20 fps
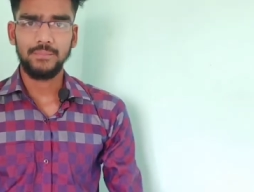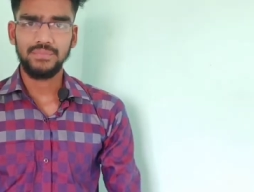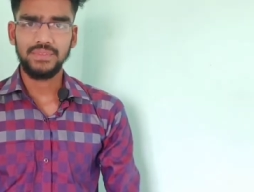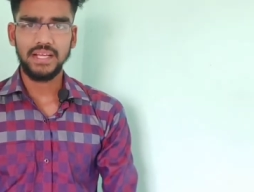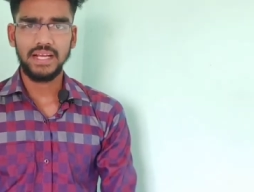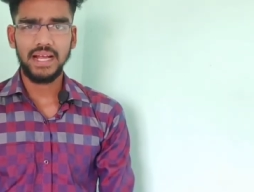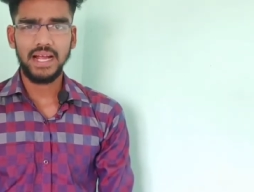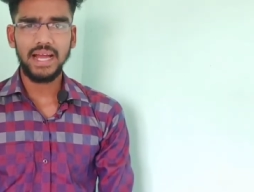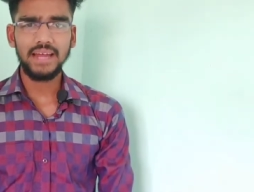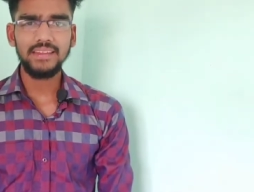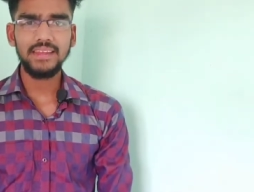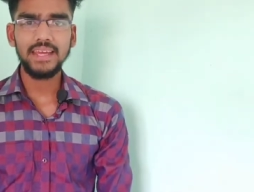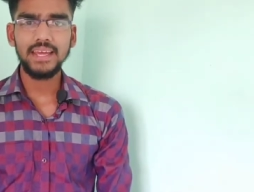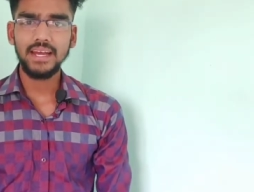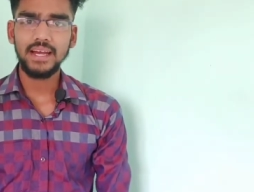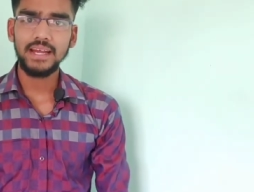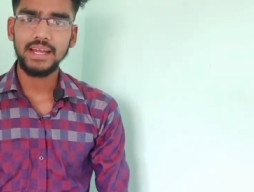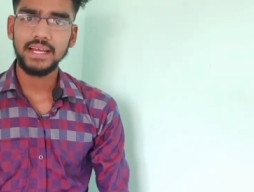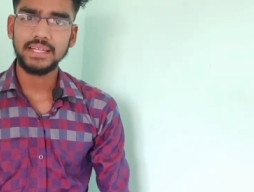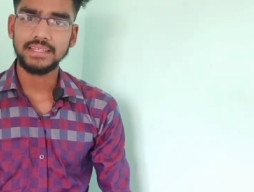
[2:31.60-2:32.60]
இந்த
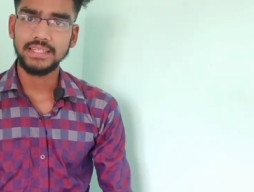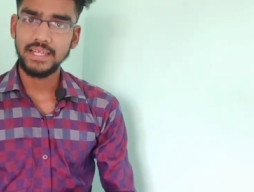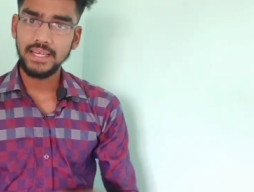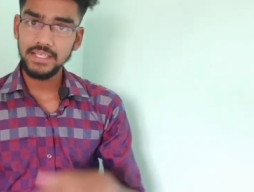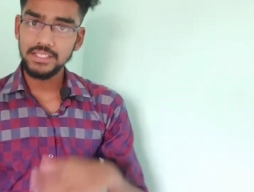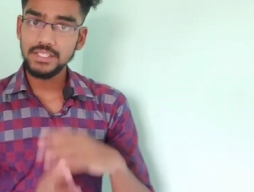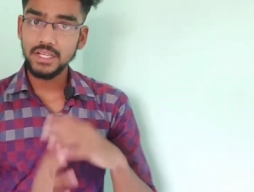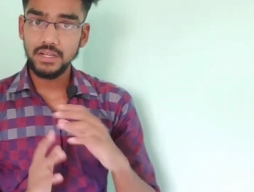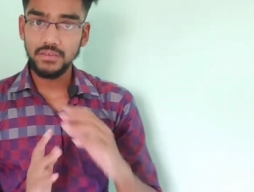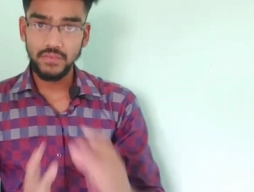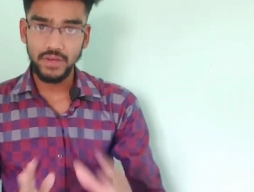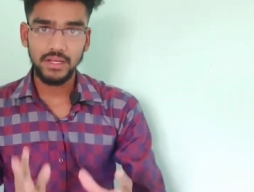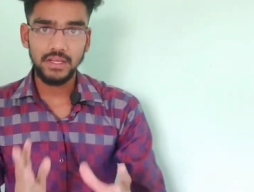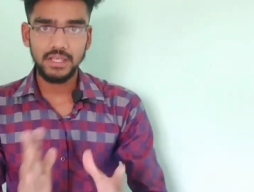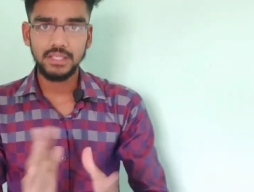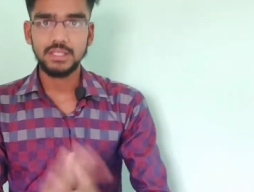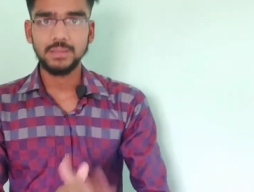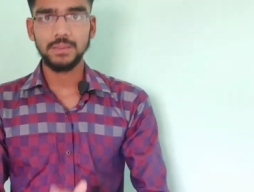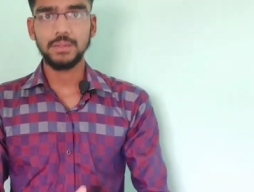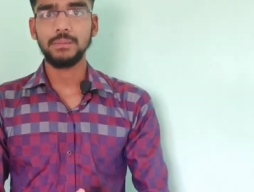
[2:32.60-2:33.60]
கதையில் நீங்கள் தெரிஞ்சிக்க
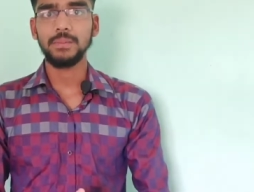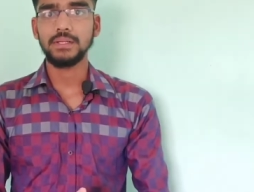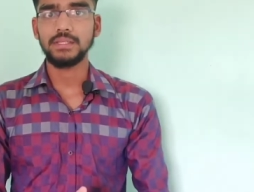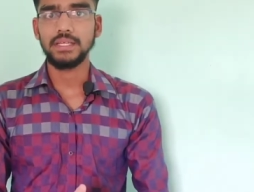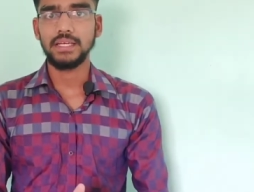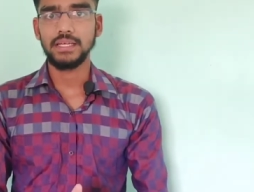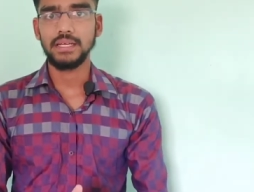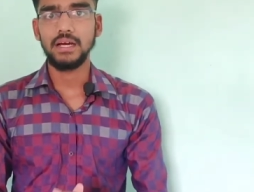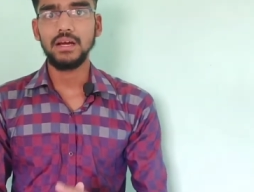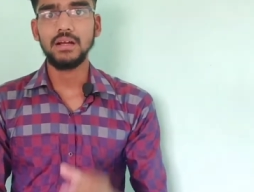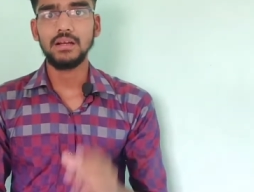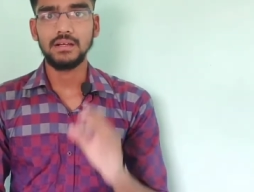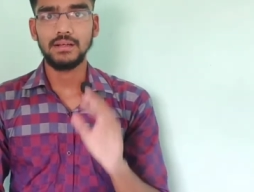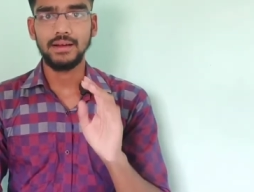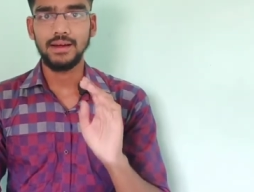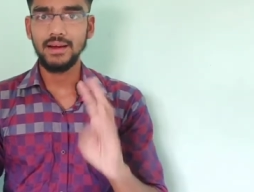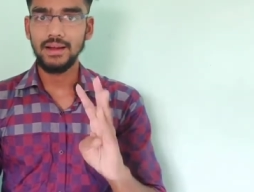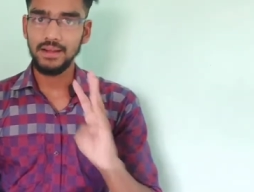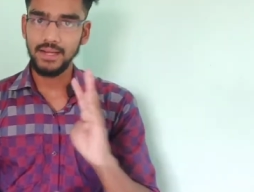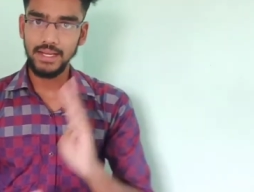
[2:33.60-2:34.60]
வேண்டியது அப்படின்னு பார்த்தீங்கன்னா
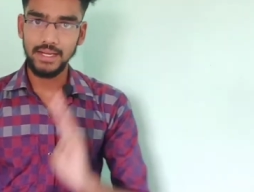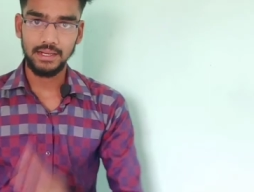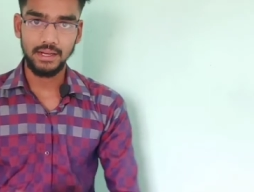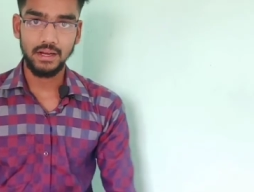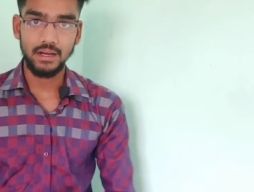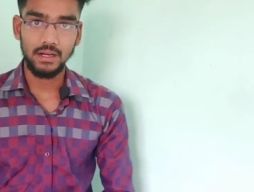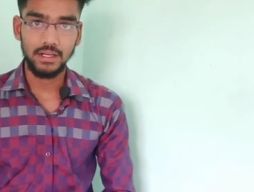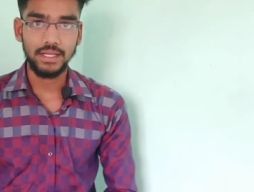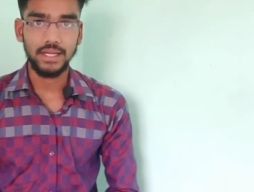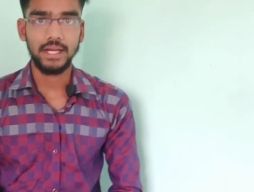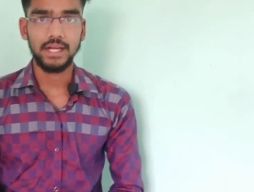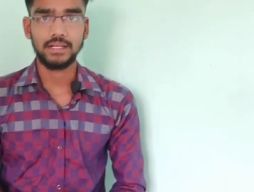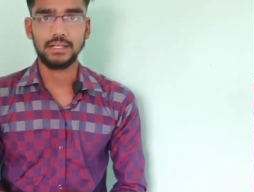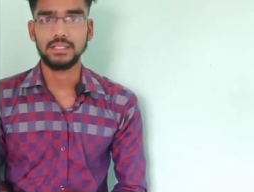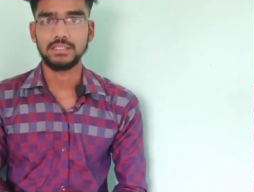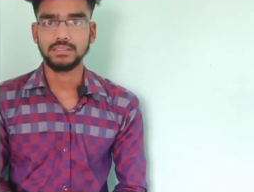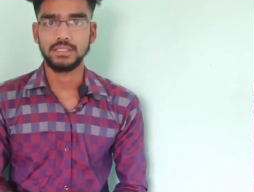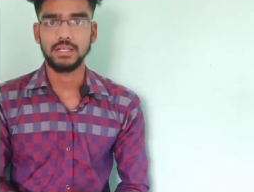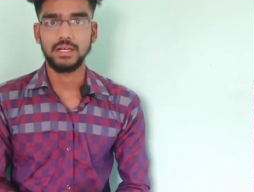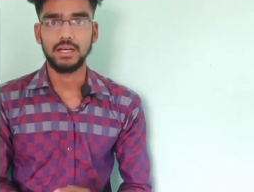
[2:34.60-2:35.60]
நாலே நாலு
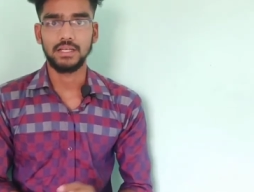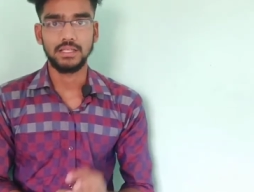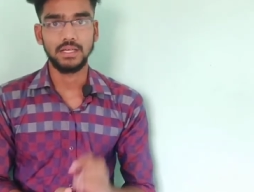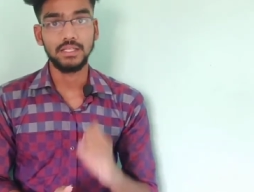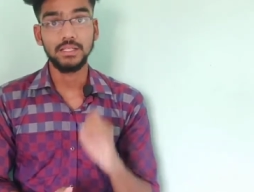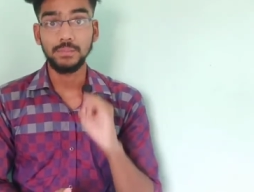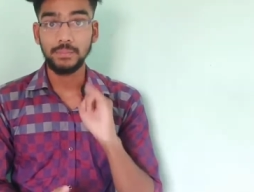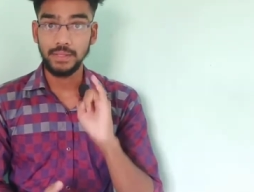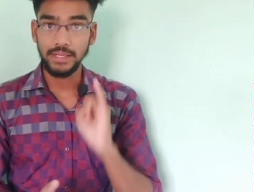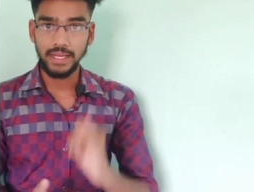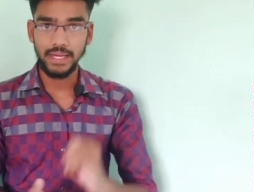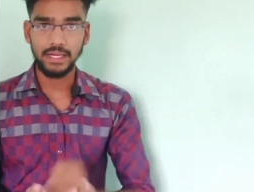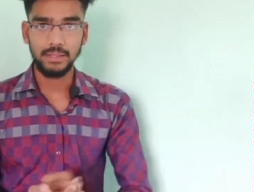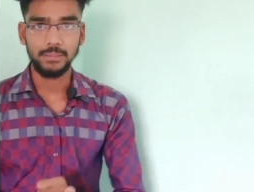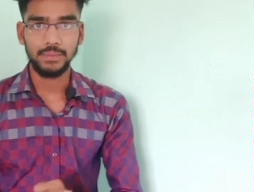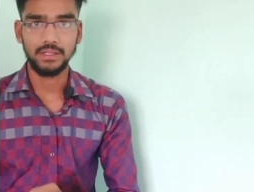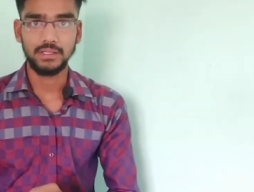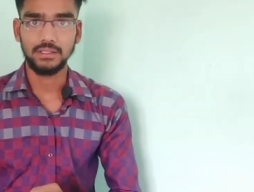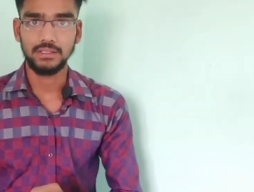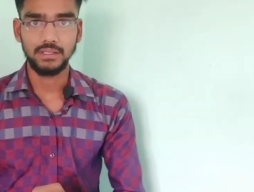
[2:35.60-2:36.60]
கேரக்டர்ஸ் தான் அதாவது
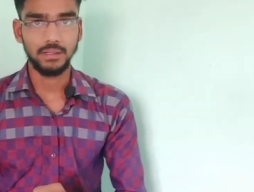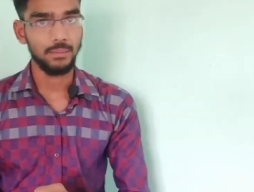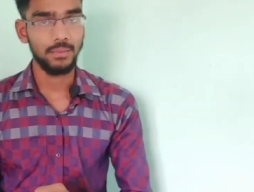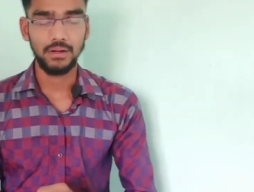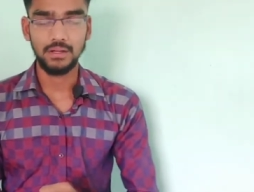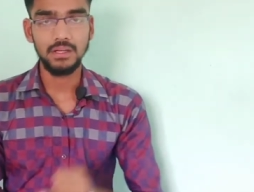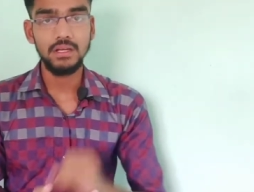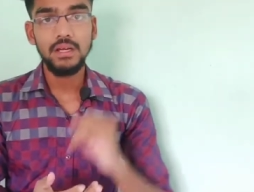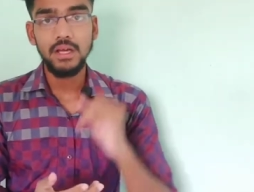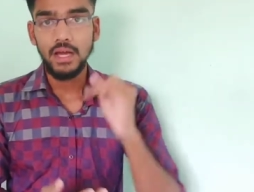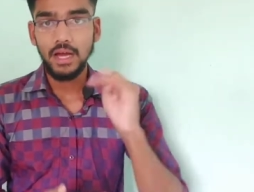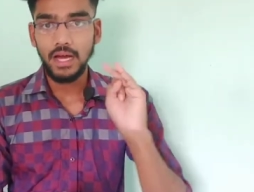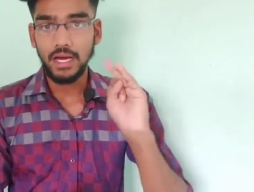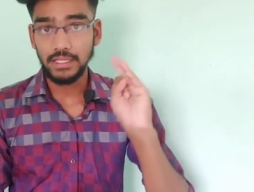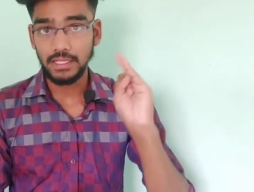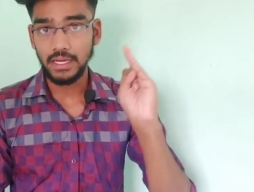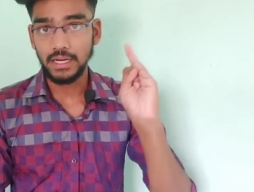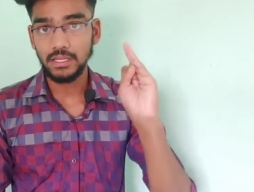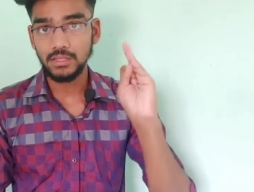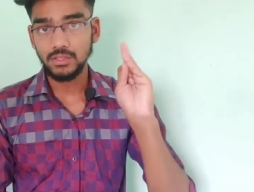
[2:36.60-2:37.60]
பிரியாணி மேன் நம்மளால்
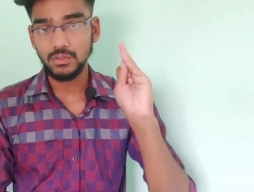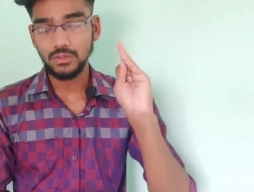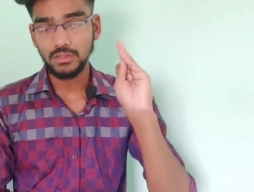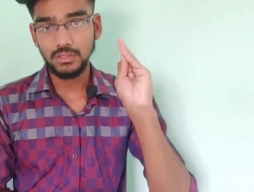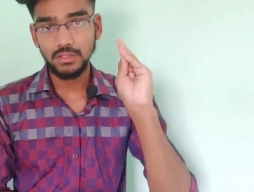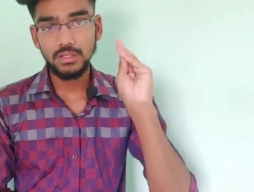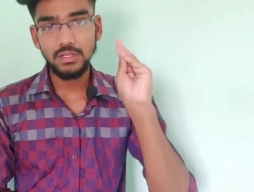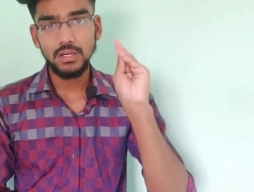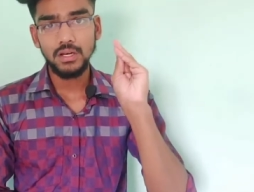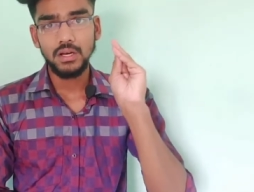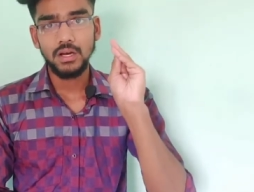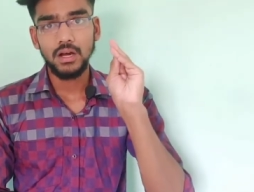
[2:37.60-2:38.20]
அதுக்கடுத்து வந்து